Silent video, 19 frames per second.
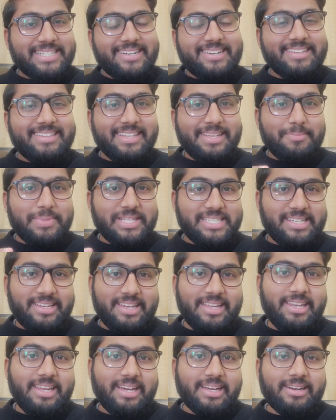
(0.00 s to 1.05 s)
मैं साढ़े तीन बजे
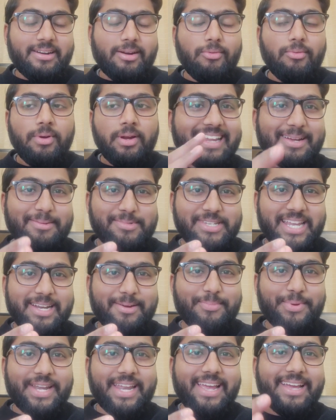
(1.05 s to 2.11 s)
ही निकल रहा हूँ अगर आप
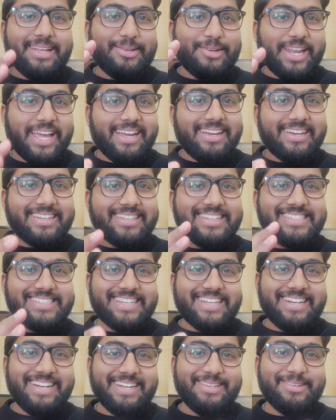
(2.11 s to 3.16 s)
चैनल पर नए हैं तो लाइक कर दें
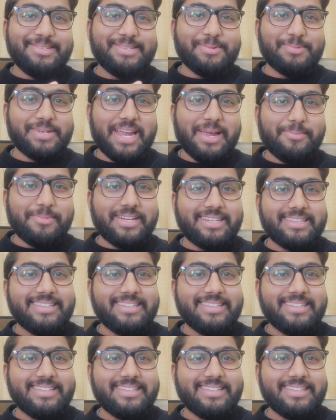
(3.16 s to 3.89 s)
शेयर कर दें सब्सक्राइब कर